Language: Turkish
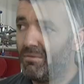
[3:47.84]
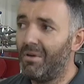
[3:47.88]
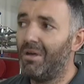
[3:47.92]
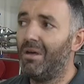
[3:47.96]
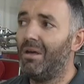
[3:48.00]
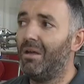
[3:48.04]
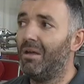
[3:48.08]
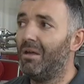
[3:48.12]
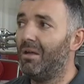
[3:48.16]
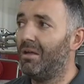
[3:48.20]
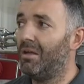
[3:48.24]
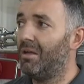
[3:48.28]

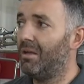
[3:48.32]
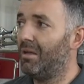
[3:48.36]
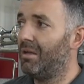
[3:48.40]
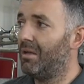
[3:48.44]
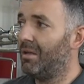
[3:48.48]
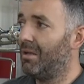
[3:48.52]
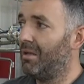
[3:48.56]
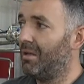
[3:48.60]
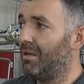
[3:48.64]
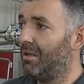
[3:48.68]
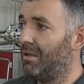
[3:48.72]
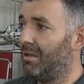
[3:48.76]
ve e,
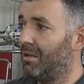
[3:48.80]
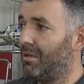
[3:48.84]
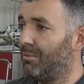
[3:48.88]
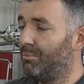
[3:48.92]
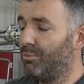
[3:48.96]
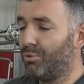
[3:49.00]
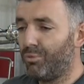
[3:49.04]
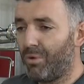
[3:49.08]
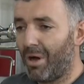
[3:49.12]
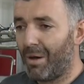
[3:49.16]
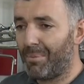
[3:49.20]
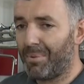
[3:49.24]

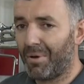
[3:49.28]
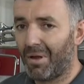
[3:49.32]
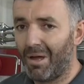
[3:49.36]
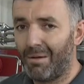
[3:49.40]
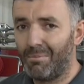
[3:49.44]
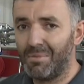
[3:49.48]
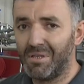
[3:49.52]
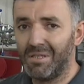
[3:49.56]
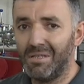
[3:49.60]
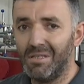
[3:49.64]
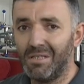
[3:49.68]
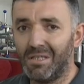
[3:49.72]
bu
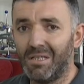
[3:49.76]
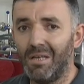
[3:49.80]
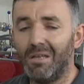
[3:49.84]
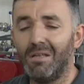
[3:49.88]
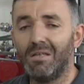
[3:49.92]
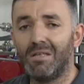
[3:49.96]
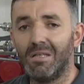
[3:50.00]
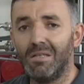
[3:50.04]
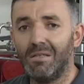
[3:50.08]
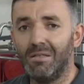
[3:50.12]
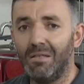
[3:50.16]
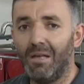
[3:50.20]
fabrikamızın
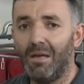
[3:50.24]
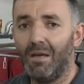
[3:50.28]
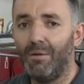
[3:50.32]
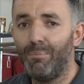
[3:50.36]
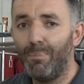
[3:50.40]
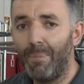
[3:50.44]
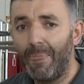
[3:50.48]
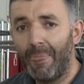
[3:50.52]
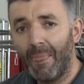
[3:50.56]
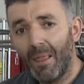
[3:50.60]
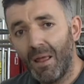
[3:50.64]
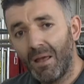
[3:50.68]
içerisinde
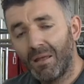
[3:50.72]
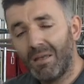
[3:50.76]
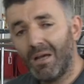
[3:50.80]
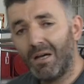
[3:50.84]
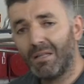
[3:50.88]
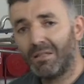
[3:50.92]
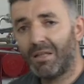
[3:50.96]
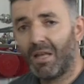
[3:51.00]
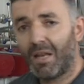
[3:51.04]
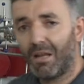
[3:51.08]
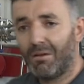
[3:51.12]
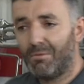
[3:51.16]

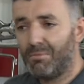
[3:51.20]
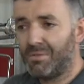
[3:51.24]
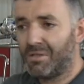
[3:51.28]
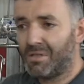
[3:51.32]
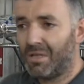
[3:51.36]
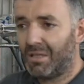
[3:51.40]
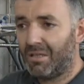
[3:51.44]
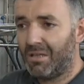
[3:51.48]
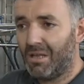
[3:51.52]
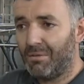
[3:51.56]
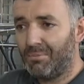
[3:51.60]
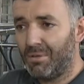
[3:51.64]
yan
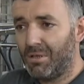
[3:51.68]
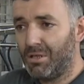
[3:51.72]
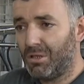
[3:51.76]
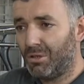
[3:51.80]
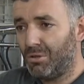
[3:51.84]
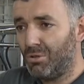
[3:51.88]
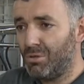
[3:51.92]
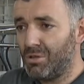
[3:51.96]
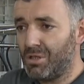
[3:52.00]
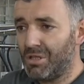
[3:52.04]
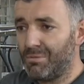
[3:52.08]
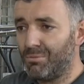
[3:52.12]
tarafımızda yine
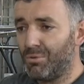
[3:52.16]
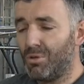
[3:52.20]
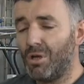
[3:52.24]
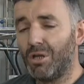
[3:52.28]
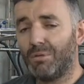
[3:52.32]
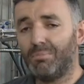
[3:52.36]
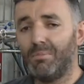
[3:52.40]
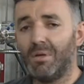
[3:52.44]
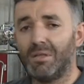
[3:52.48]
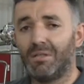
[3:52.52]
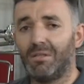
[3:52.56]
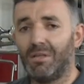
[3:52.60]

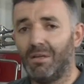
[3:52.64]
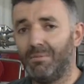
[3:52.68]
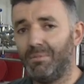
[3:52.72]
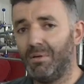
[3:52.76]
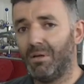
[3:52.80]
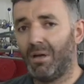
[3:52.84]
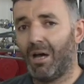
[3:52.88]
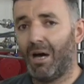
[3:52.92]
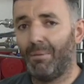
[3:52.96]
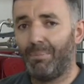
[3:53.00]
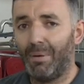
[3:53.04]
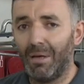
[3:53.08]
1224 metre
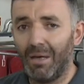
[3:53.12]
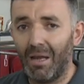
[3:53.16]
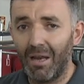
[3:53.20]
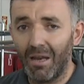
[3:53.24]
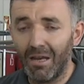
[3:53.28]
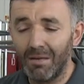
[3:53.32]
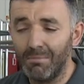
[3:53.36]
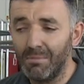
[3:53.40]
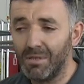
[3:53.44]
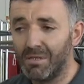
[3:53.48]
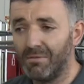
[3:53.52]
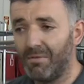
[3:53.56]
bir kapalı
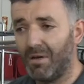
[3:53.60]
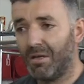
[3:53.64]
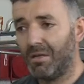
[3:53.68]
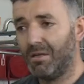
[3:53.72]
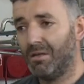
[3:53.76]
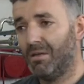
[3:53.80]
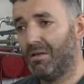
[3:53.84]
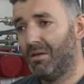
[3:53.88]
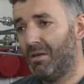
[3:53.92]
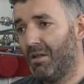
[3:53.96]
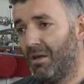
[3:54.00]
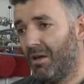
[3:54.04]
alanımız var.
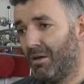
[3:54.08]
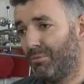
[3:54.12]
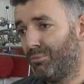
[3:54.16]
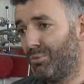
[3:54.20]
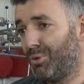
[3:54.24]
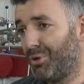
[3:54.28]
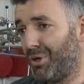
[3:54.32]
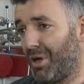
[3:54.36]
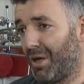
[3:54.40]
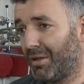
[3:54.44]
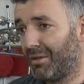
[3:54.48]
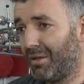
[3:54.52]

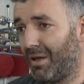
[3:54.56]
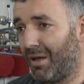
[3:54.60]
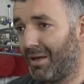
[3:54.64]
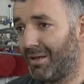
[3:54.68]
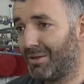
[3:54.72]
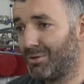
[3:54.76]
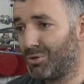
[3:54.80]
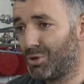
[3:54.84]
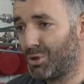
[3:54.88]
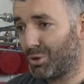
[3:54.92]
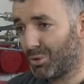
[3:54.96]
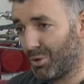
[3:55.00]
Buraya da
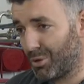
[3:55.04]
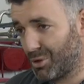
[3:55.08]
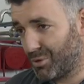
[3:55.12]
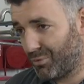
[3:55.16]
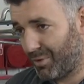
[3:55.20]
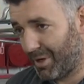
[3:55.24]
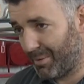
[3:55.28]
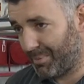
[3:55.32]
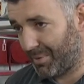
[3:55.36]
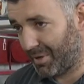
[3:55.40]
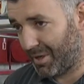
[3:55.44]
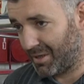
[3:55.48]
süt tozu
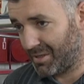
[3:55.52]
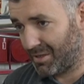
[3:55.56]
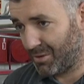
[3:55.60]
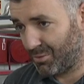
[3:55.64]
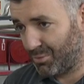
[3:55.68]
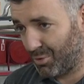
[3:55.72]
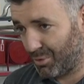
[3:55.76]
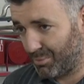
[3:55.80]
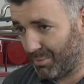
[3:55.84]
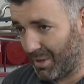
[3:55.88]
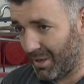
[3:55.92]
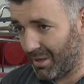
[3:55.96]
fabrikası
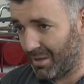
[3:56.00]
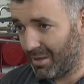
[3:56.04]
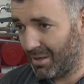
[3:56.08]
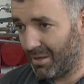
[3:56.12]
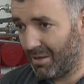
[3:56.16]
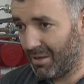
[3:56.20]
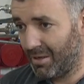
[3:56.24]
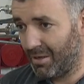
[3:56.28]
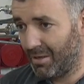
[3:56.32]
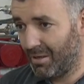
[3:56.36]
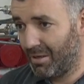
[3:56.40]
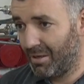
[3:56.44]
kurmak.
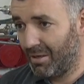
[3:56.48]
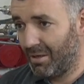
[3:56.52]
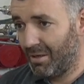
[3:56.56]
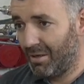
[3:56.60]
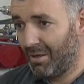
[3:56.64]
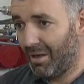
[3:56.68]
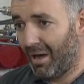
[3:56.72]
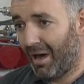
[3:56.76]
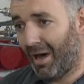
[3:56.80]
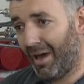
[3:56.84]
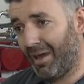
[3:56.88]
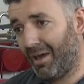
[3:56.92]

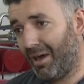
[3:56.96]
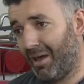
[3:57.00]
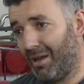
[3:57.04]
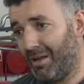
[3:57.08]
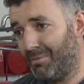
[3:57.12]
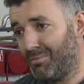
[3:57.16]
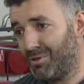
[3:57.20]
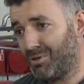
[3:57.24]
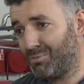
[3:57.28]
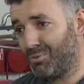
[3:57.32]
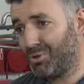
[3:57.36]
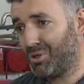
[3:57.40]

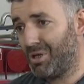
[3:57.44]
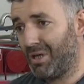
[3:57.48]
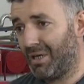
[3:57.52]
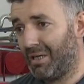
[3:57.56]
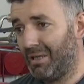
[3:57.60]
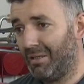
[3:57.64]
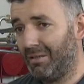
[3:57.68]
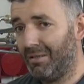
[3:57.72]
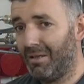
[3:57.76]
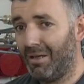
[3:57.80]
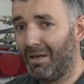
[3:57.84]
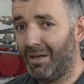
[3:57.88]
Hayalimiz bu
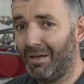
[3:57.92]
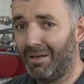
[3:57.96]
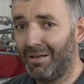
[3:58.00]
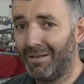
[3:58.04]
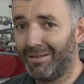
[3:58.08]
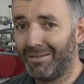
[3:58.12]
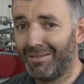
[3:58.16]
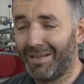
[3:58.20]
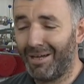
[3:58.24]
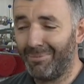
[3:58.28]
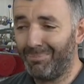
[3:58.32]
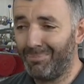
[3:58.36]
şekilde.
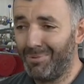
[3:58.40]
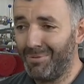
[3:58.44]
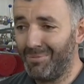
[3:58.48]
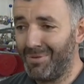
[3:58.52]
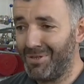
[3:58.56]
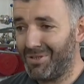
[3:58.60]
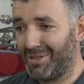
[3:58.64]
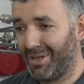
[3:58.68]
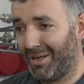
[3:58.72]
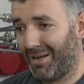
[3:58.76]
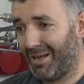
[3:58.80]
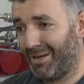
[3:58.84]
Rabbim
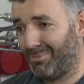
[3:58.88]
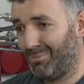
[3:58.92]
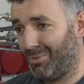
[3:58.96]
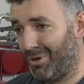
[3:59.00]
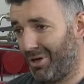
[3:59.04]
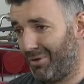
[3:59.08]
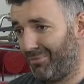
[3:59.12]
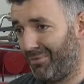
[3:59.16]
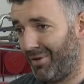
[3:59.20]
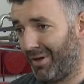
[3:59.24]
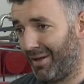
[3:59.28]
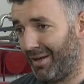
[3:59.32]
inşallah
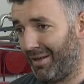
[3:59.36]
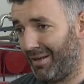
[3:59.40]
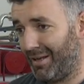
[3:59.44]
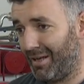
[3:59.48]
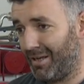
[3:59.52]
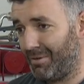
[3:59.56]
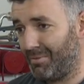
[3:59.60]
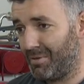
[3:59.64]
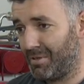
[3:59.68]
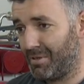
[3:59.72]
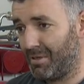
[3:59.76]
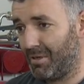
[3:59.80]
muvaffak
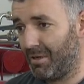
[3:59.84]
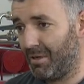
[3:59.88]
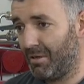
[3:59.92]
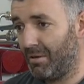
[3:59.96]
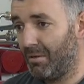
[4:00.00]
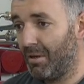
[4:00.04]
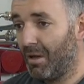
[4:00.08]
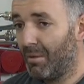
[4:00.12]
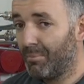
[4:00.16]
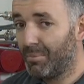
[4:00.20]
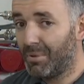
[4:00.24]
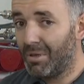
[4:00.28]
eyler bizi.
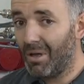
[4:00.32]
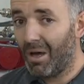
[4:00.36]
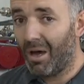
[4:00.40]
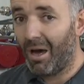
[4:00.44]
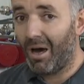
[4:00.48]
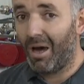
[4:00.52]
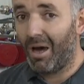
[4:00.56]
Bir de